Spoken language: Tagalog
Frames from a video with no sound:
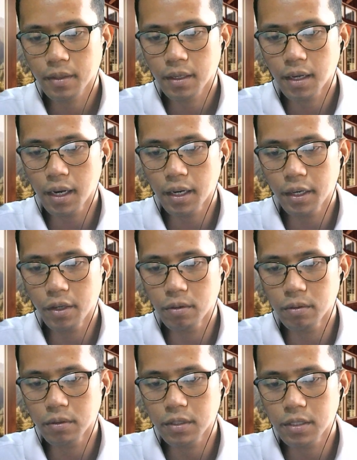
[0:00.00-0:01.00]
ang
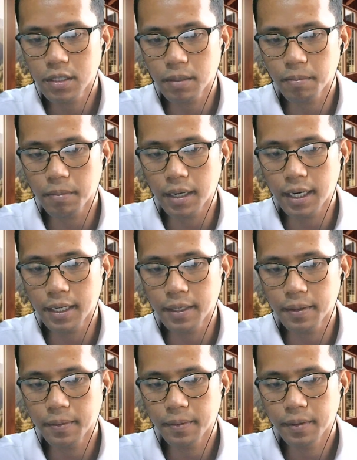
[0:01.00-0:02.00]
iyong simbahan.
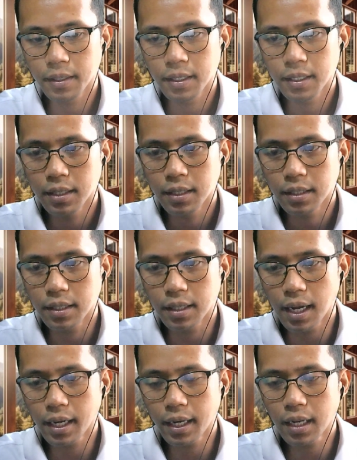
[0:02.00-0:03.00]

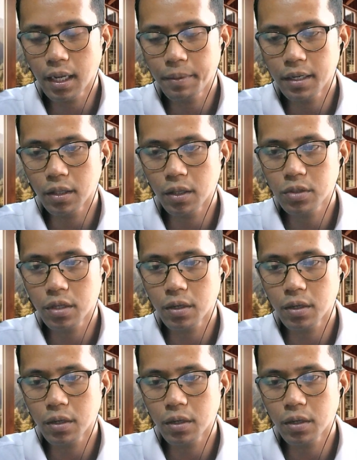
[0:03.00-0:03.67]
Dalangin namin ito sa